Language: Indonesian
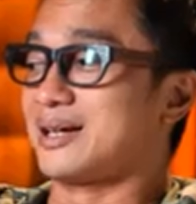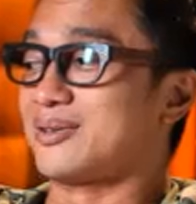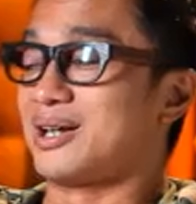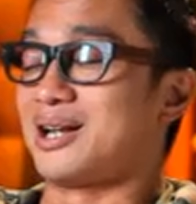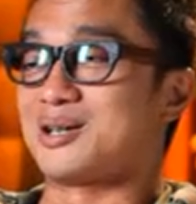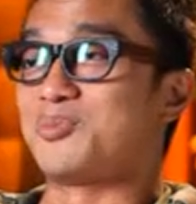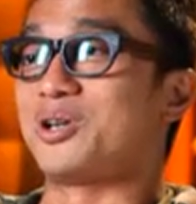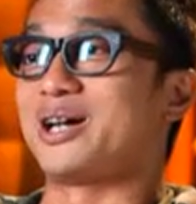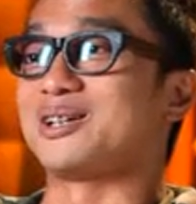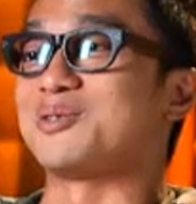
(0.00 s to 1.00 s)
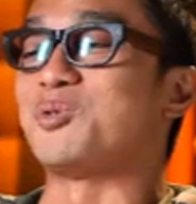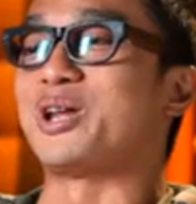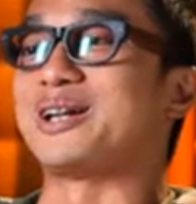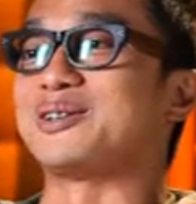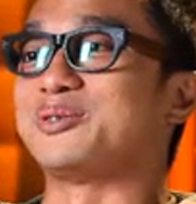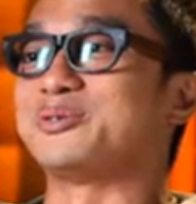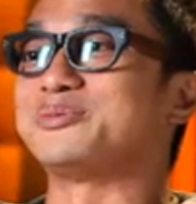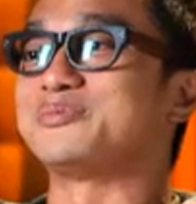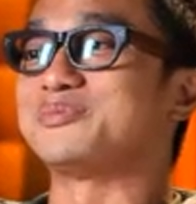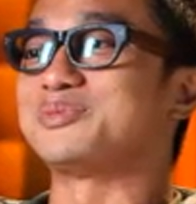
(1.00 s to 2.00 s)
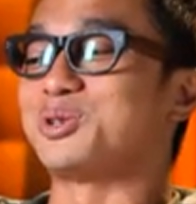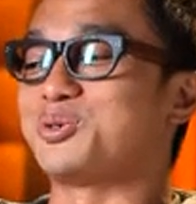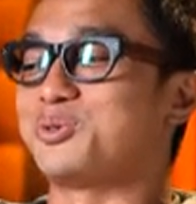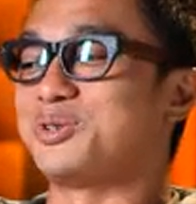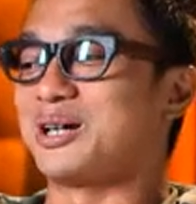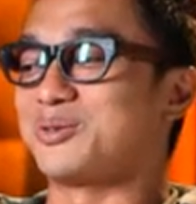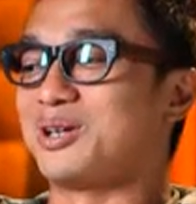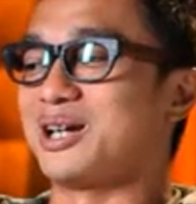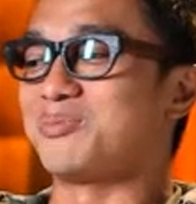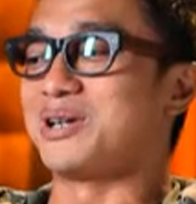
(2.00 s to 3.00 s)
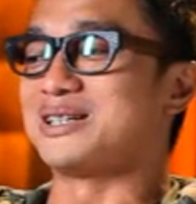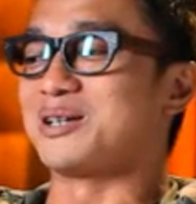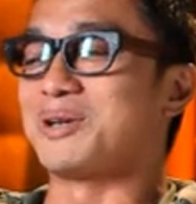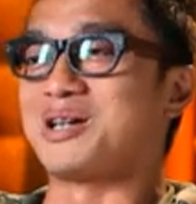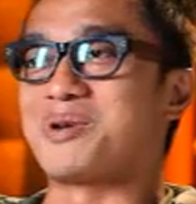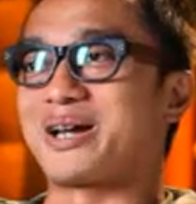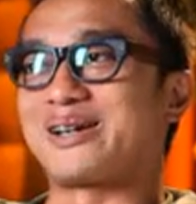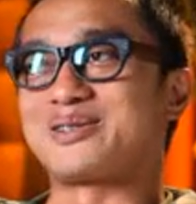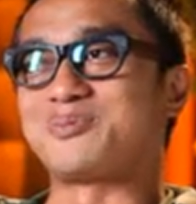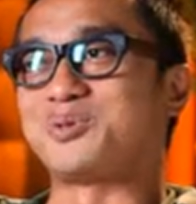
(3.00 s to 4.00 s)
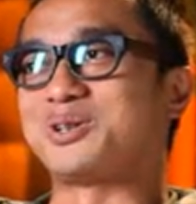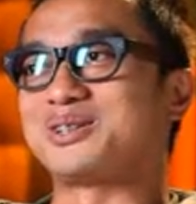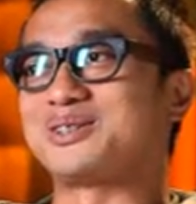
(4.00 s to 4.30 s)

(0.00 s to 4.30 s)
itu adalah kemuliaan-kemuliaanku. Sesungguhnya akulah yang belajar pada mereka semua.